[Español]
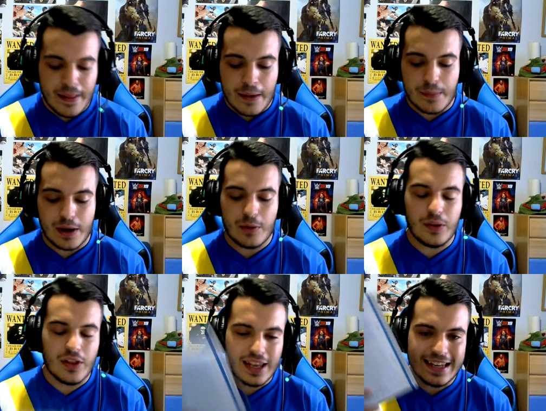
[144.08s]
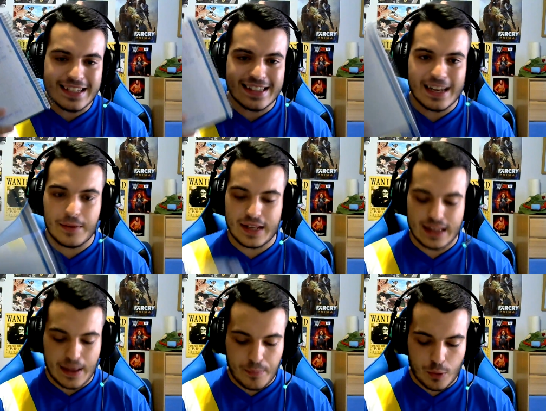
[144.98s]
Me lo he dividido aquí en esta
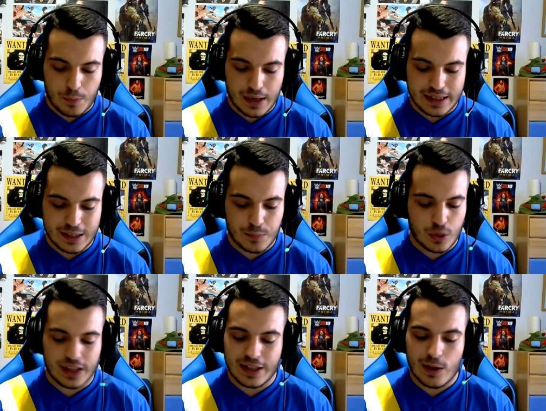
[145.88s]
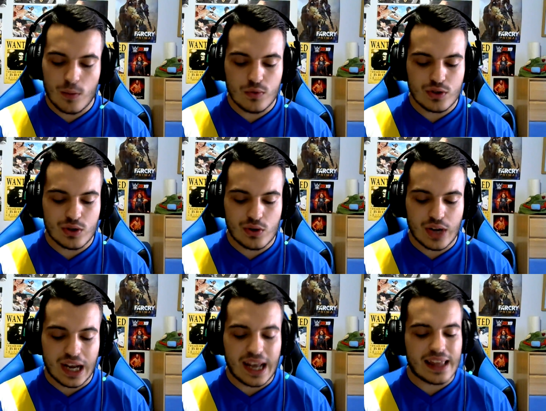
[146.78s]
libreta por partes porque tengo
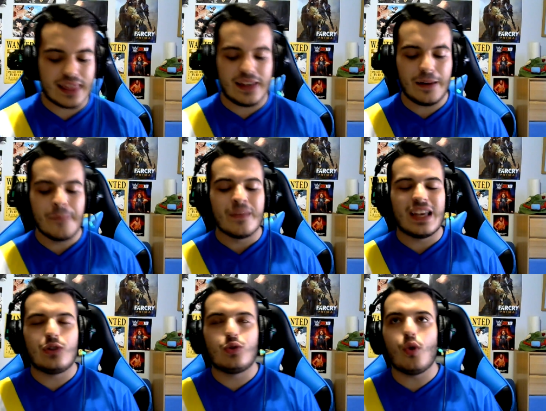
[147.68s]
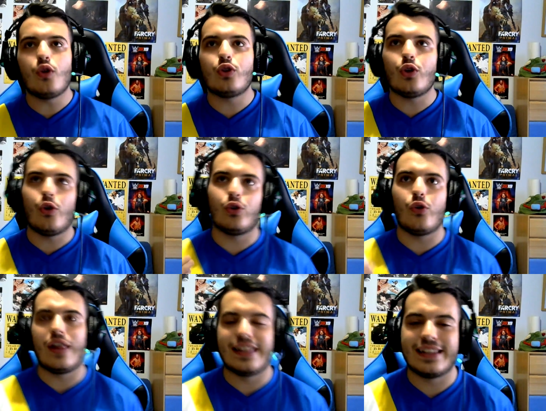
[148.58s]
mucho que decir y todo, todo,
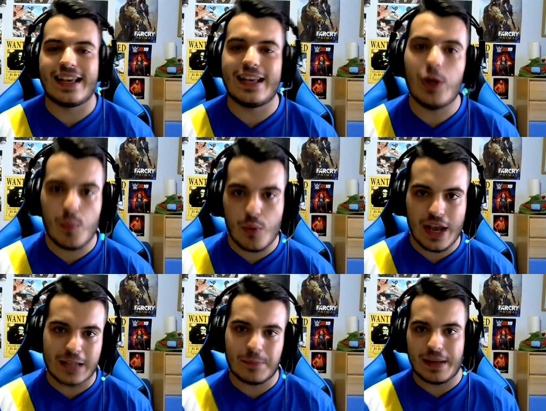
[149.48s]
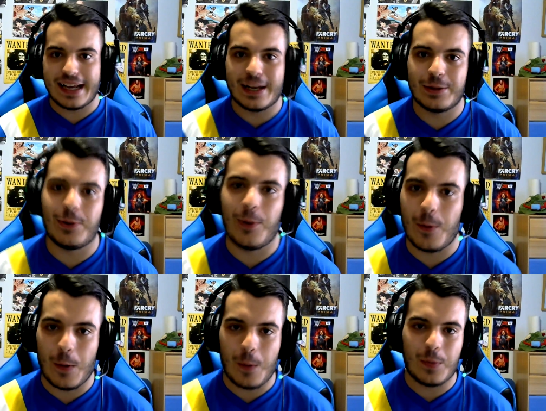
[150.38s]
todo al detalle, no voy a explicar todo el
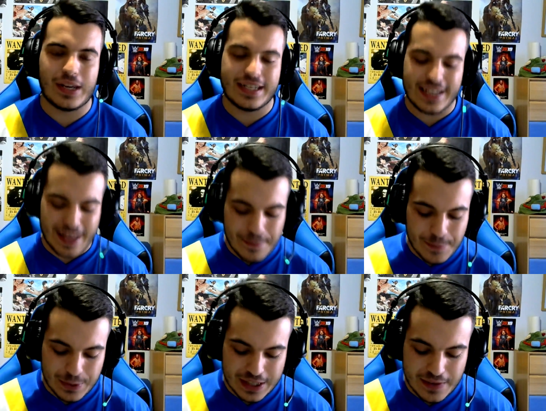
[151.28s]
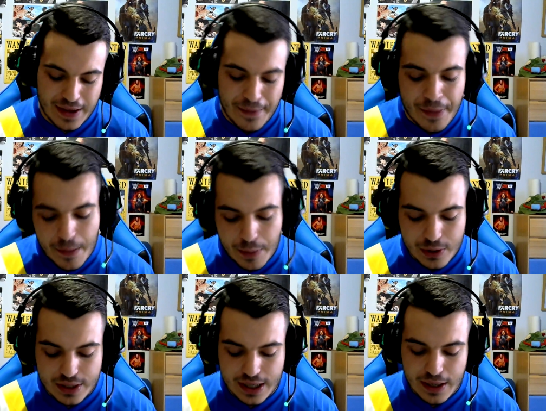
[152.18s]
juego porque sería imposible,
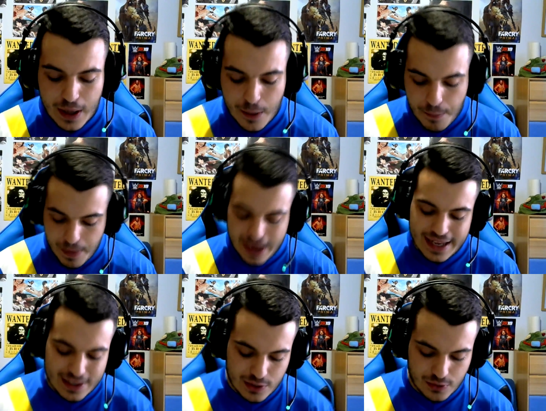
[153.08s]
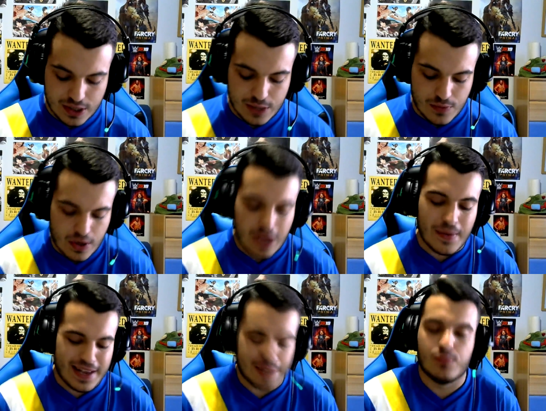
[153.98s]
pero sí varias cosas, bueno, que
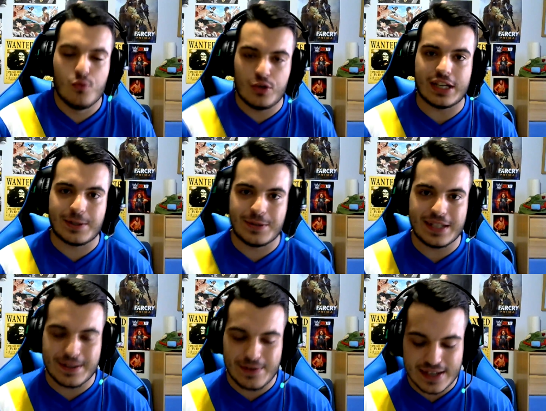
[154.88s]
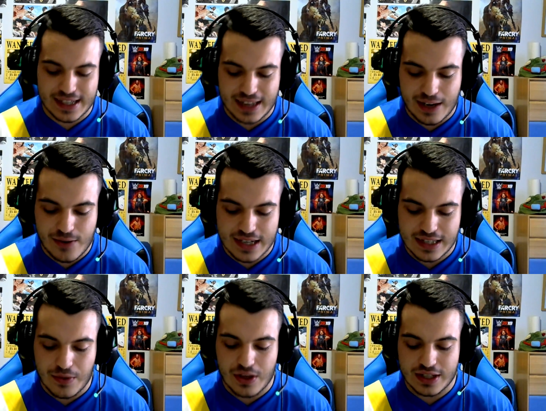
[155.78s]
varias, muchas cosas son las que traigo en
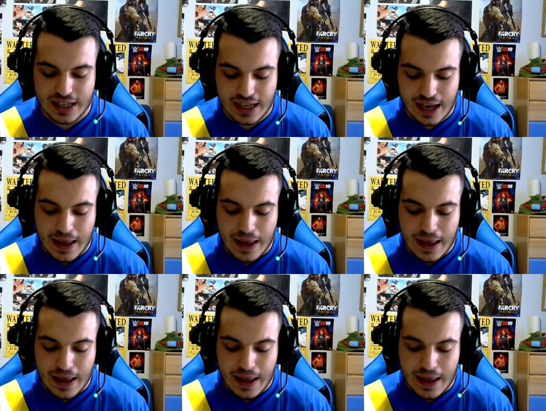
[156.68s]
este vídeo, así que